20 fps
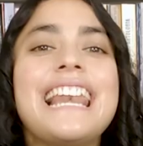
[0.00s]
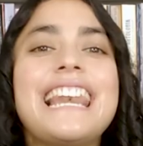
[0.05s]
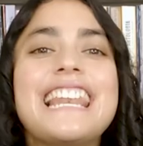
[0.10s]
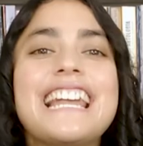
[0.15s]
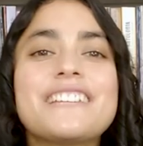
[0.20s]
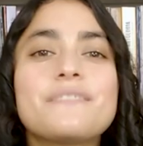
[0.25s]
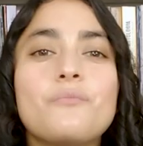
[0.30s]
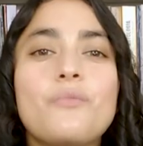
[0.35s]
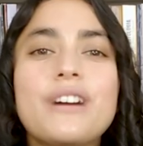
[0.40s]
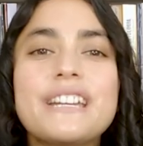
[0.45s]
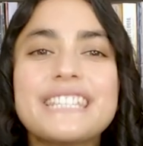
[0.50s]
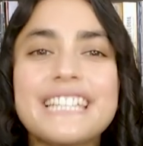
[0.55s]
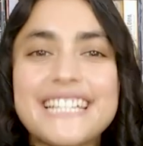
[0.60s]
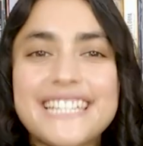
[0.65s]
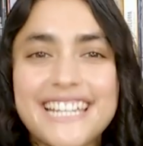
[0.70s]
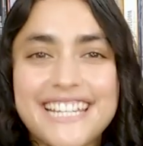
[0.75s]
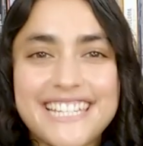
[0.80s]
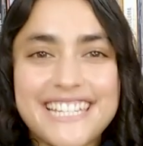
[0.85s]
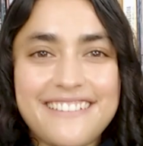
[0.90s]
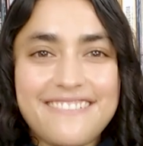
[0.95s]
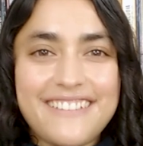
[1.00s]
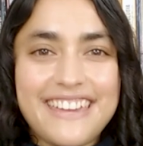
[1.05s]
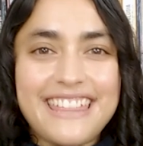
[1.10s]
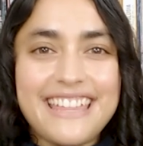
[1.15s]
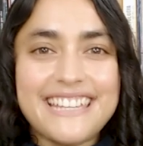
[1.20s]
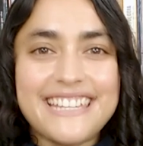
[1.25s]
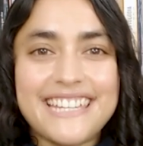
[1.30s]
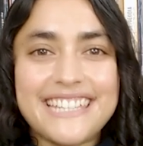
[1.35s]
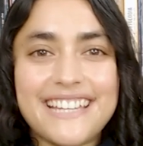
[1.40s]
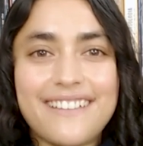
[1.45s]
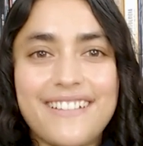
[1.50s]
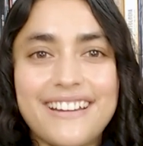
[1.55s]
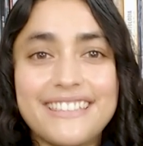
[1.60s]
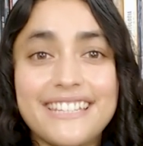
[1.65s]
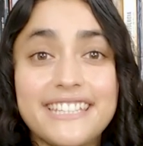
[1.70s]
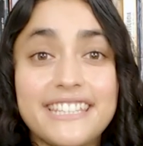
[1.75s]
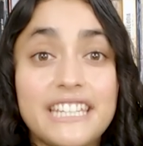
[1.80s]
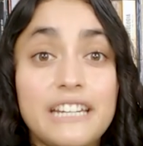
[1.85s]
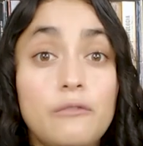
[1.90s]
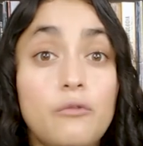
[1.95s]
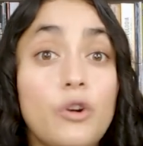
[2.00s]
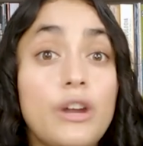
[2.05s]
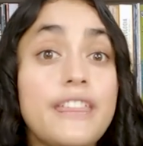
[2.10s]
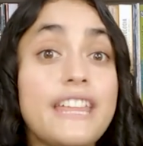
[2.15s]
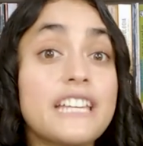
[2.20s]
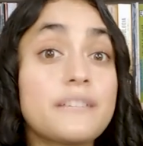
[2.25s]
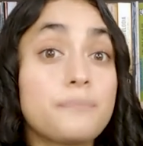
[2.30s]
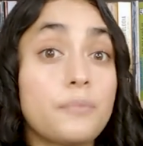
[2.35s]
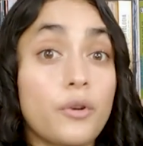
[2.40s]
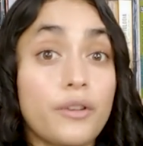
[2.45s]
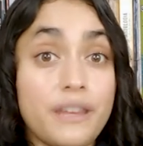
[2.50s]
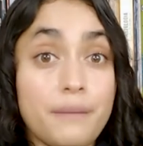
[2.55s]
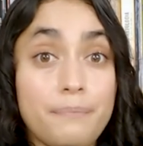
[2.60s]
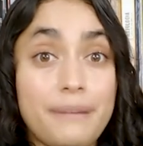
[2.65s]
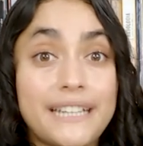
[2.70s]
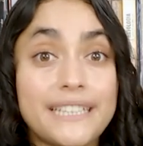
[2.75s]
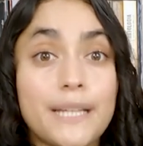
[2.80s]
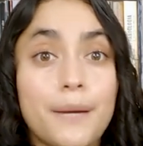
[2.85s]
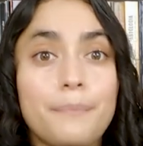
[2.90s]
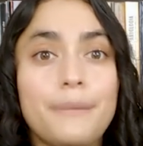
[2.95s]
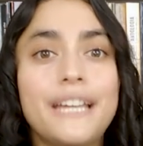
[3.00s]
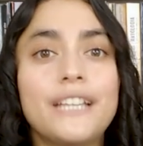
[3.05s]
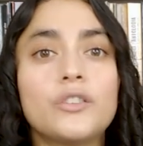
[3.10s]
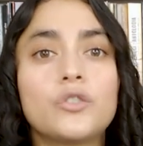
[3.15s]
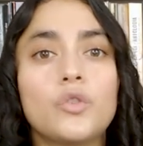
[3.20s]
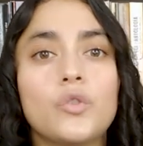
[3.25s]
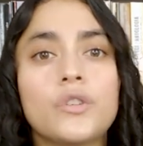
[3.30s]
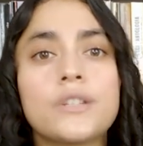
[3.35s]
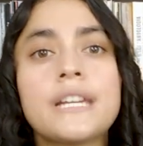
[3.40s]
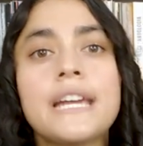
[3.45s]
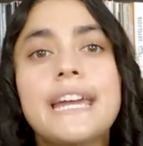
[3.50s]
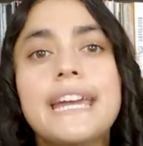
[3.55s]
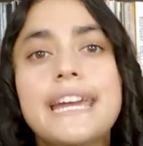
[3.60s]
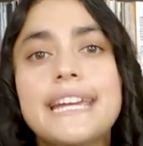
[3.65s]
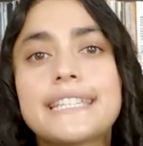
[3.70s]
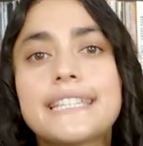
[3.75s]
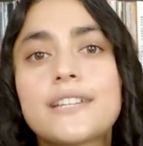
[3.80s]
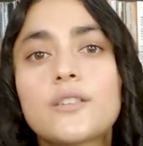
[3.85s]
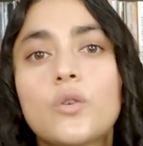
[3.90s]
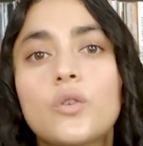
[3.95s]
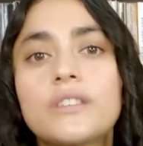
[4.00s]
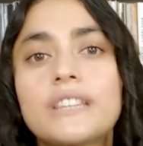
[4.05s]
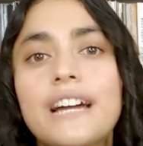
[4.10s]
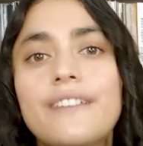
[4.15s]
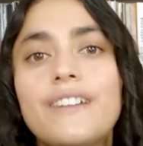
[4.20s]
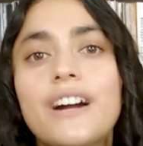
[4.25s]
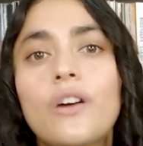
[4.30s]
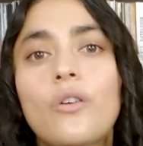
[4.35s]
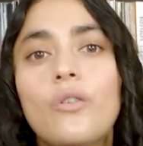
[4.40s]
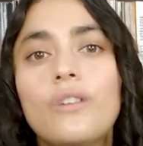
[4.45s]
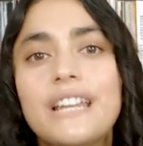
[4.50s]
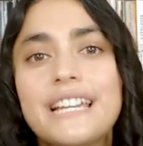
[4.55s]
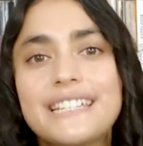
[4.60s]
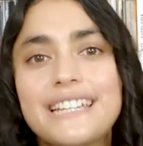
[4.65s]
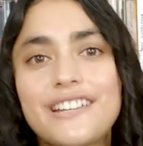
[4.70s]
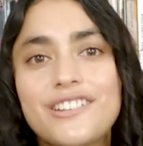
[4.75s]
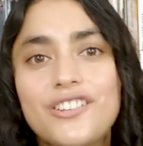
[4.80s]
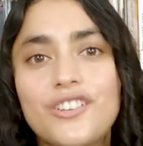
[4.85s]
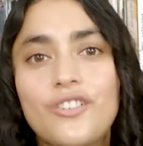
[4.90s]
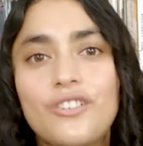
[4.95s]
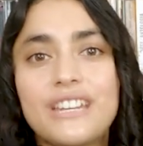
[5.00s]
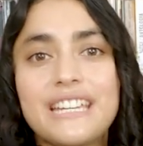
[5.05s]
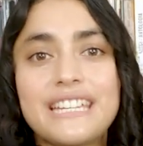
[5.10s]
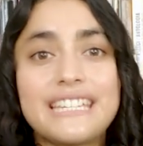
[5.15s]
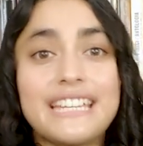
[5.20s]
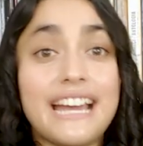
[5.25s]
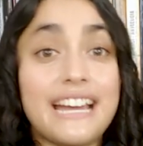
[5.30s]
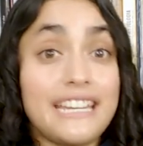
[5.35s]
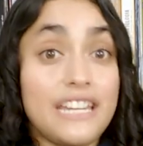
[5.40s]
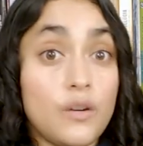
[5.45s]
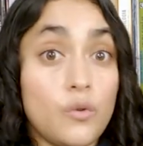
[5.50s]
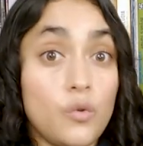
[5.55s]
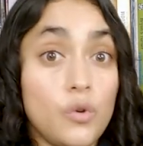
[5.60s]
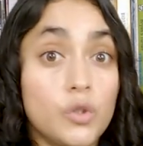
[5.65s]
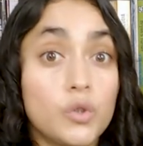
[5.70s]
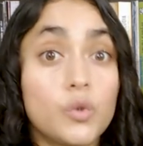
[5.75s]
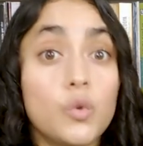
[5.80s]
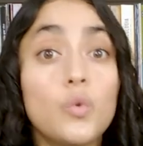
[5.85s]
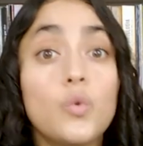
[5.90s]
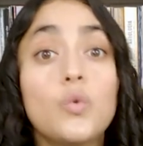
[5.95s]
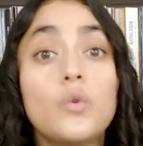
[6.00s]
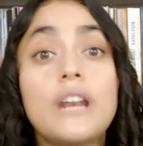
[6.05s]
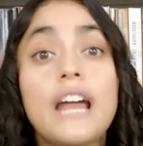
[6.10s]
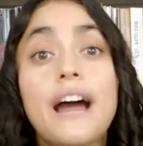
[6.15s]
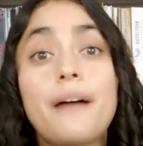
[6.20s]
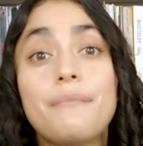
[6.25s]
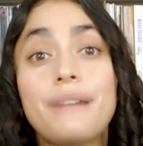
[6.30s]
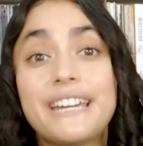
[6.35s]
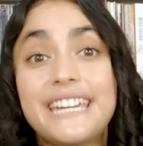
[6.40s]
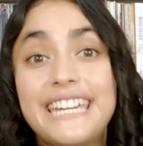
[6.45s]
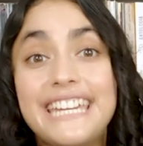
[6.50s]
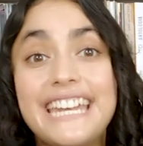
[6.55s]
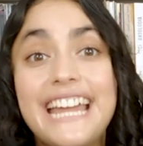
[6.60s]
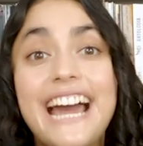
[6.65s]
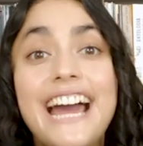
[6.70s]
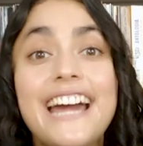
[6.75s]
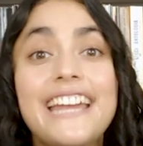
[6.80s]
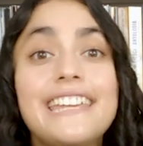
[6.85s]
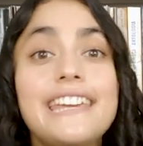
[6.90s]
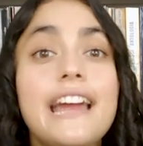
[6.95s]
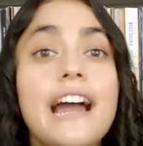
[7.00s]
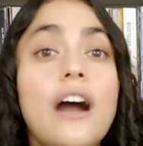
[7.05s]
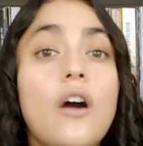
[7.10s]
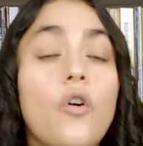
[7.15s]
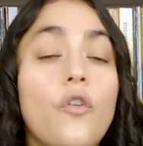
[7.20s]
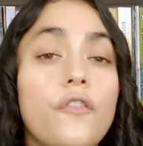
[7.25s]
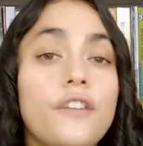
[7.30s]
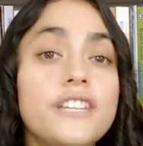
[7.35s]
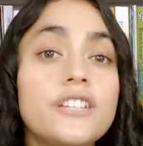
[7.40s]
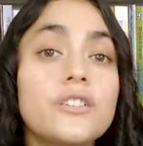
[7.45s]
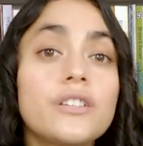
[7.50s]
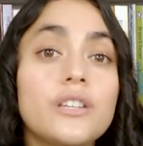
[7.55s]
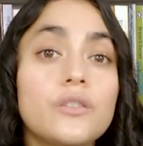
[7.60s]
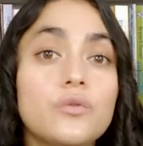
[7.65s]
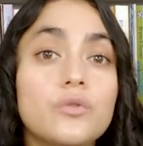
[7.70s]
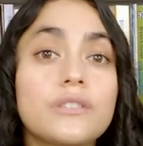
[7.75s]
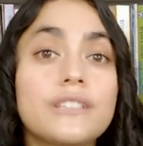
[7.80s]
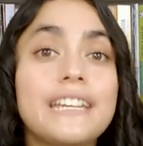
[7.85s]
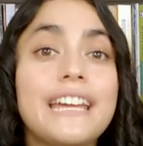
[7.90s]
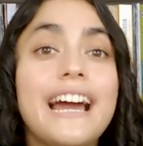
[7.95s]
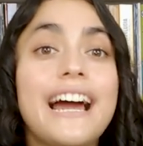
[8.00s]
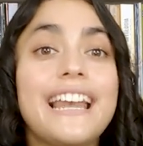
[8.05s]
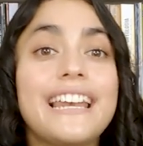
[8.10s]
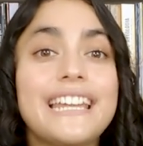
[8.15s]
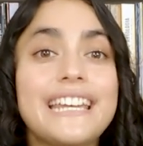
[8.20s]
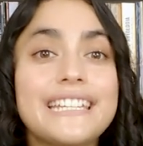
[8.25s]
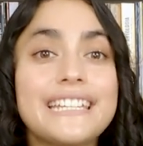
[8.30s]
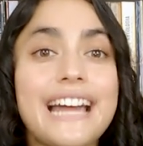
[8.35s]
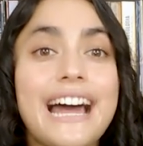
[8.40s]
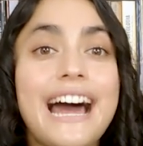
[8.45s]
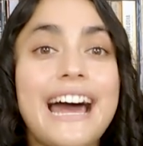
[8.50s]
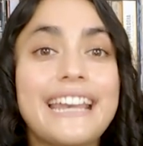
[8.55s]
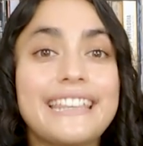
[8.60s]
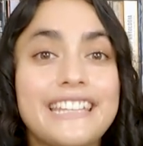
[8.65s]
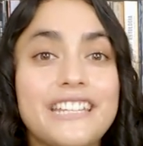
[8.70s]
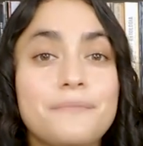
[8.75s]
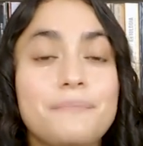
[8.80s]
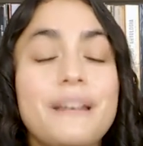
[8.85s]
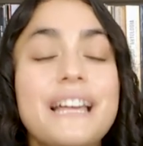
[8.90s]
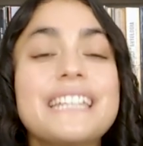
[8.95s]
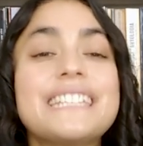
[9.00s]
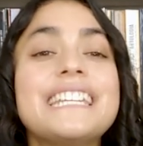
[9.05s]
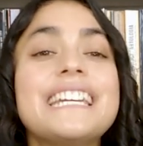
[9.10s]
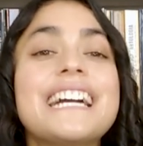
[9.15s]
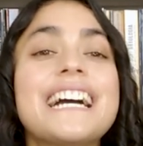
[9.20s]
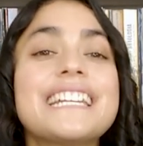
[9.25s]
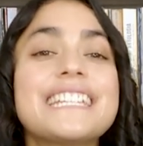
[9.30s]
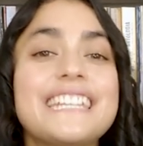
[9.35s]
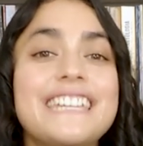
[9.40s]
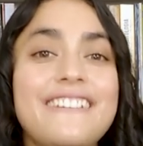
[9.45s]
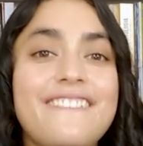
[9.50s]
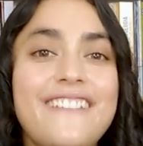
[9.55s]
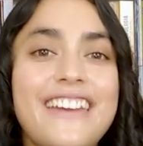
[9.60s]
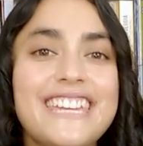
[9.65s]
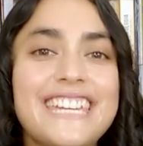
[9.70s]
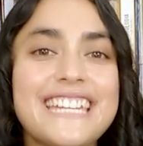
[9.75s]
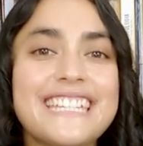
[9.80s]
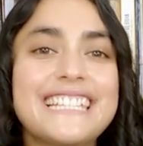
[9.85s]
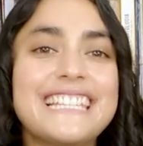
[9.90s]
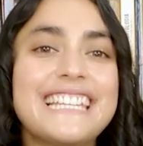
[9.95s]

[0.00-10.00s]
Las muestras exhibidas estaban distribuidas por departamentos. Estas contaban con las secciones de agricultura, maquinaria, oficios industriales, artes plásticas y bellas